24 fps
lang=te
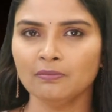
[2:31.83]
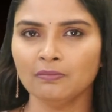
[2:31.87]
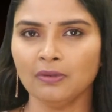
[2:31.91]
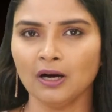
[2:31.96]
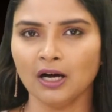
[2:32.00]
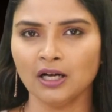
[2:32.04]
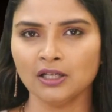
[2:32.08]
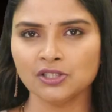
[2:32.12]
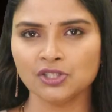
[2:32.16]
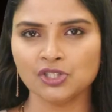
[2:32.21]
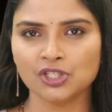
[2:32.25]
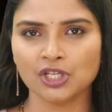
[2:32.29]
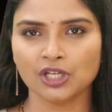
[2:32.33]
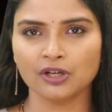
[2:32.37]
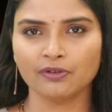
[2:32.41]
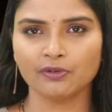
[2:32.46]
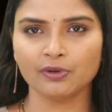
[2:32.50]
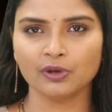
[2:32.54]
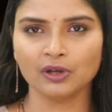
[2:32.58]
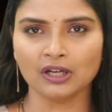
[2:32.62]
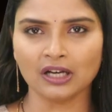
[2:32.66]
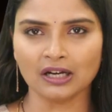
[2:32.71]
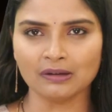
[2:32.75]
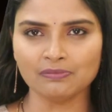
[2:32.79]
పాన్
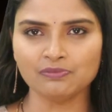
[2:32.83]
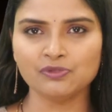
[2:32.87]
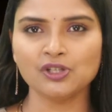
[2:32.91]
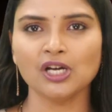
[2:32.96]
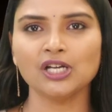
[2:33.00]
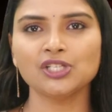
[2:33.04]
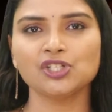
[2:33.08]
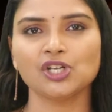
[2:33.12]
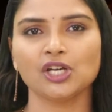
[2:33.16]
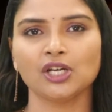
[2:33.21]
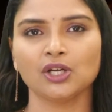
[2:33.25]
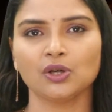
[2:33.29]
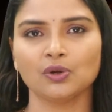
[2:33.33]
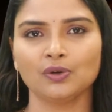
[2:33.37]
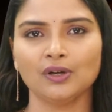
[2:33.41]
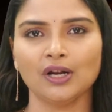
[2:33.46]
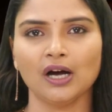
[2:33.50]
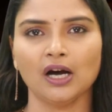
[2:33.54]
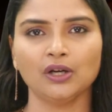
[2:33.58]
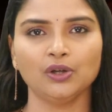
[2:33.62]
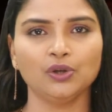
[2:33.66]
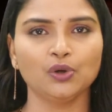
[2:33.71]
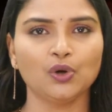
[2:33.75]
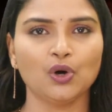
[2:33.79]
చెరువును కబ్జా చేయకుండా
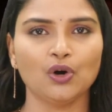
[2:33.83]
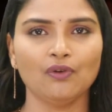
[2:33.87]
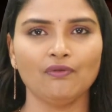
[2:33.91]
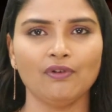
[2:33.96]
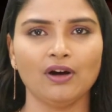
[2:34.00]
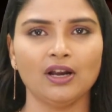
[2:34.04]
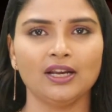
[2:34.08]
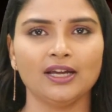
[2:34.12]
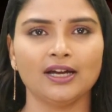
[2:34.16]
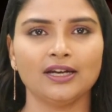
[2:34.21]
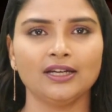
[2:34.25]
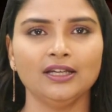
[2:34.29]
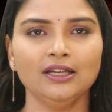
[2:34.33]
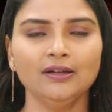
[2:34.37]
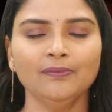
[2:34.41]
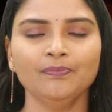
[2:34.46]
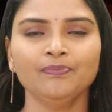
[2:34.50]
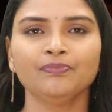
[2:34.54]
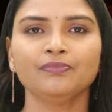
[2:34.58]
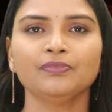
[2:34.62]
అడ్డుకోవాలి అని